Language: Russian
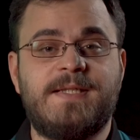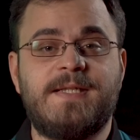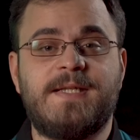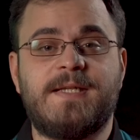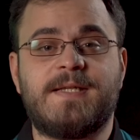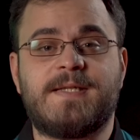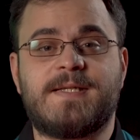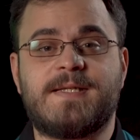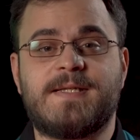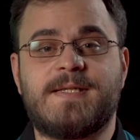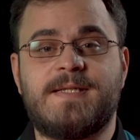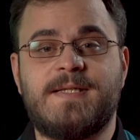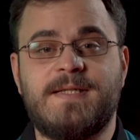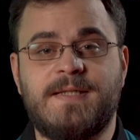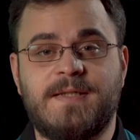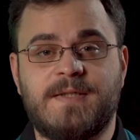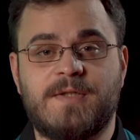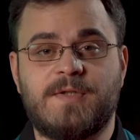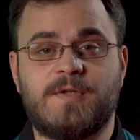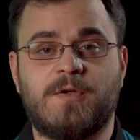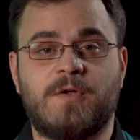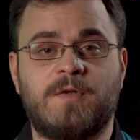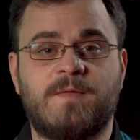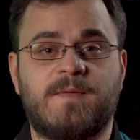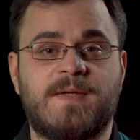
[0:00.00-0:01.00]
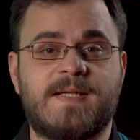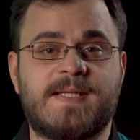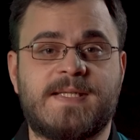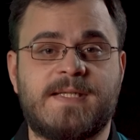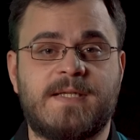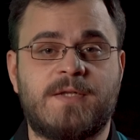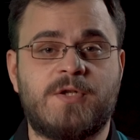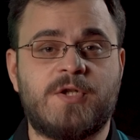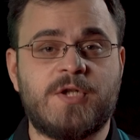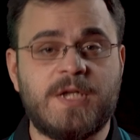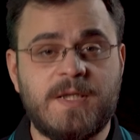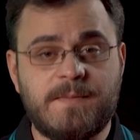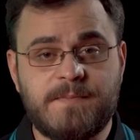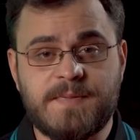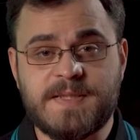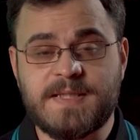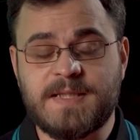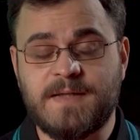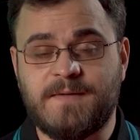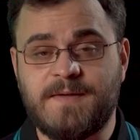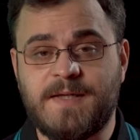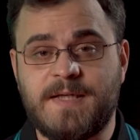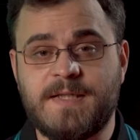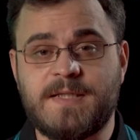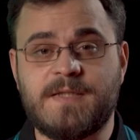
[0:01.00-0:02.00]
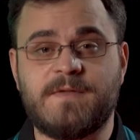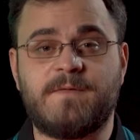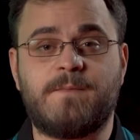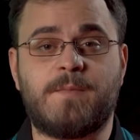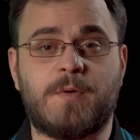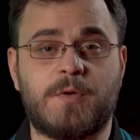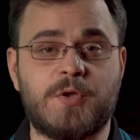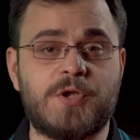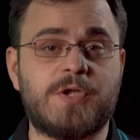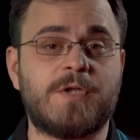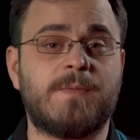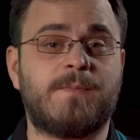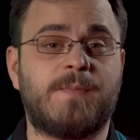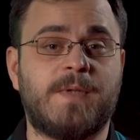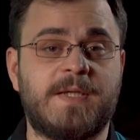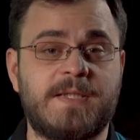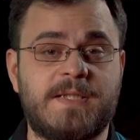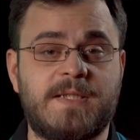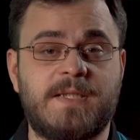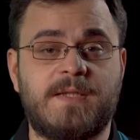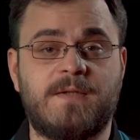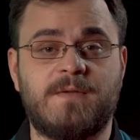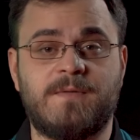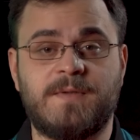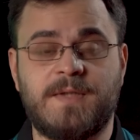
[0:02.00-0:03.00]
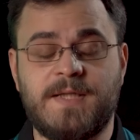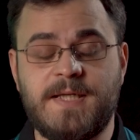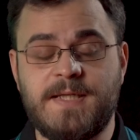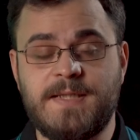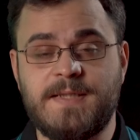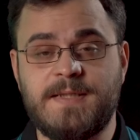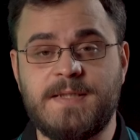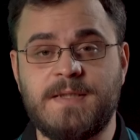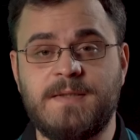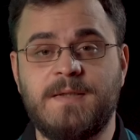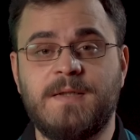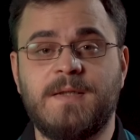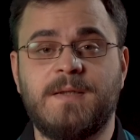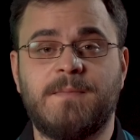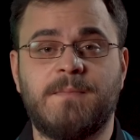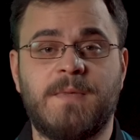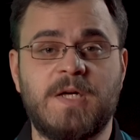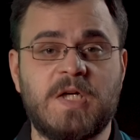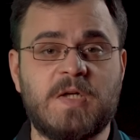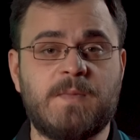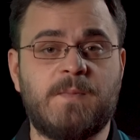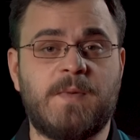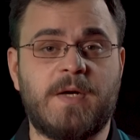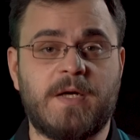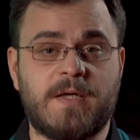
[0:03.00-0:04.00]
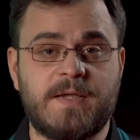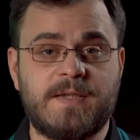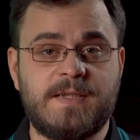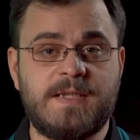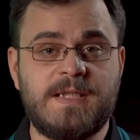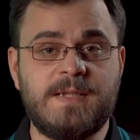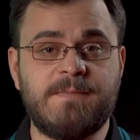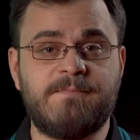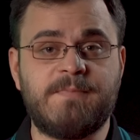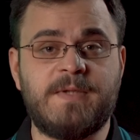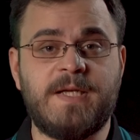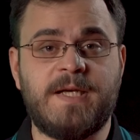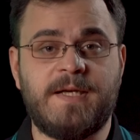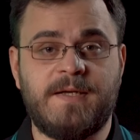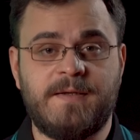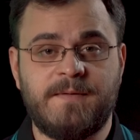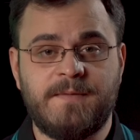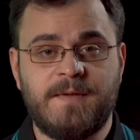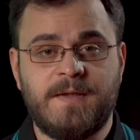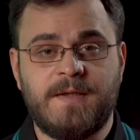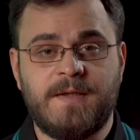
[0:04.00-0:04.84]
DSC-102ZJ поставляется в прочном пластиковом кейсе MacPack Tip 3